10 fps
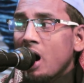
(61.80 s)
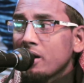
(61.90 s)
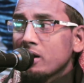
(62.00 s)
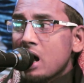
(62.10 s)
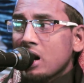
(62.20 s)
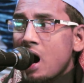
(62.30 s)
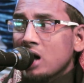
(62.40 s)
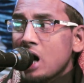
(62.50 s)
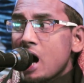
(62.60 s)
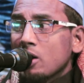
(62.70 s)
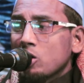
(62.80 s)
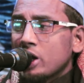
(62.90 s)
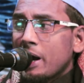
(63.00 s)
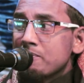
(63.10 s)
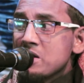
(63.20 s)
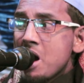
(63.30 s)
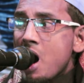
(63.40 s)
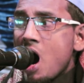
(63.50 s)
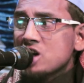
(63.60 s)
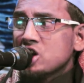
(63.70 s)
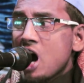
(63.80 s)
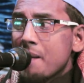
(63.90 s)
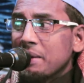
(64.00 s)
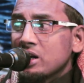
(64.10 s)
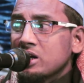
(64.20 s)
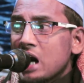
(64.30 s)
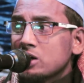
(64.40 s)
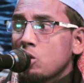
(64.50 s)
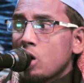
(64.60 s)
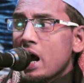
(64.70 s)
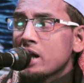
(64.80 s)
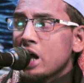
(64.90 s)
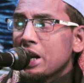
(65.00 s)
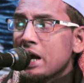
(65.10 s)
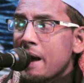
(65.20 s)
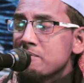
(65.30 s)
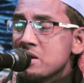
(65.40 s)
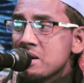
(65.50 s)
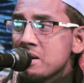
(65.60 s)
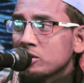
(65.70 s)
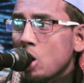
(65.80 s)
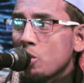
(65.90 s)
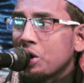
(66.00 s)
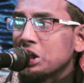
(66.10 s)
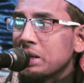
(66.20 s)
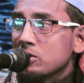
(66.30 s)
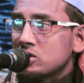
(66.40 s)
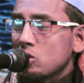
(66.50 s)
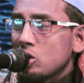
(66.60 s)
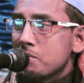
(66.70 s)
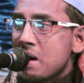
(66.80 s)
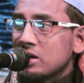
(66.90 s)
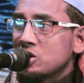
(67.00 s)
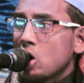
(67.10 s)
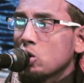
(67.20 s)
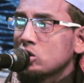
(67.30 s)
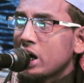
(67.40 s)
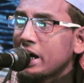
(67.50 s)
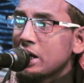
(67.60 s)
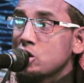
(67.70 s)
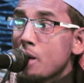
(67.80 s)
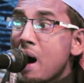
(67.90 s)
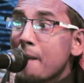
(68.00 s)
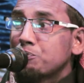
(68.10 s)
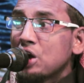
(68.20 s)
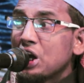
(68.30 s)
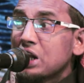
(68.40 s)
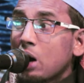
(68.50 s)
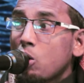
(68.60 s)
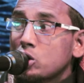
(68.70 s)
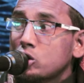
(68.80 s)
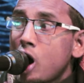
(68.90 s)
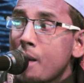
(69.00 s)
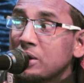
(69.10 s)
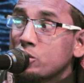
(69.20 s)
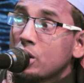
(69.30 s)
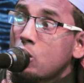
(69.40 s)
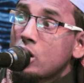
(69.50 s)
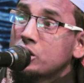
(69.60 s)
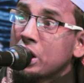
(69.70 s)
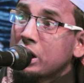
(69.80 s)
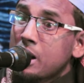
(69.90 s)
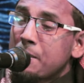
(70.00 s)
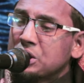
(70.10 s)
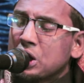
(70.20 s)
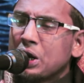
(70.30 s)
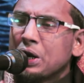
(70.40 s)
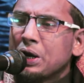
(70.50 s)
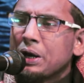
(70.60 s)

আল্লাহর আদালতে আসামির কাট করায় দাঁড়িয়ে তৌহিদ মুসলমান জনতাকে জবাবদিহিতা করতে হবে জোরে কোন ঠিক না বেঠে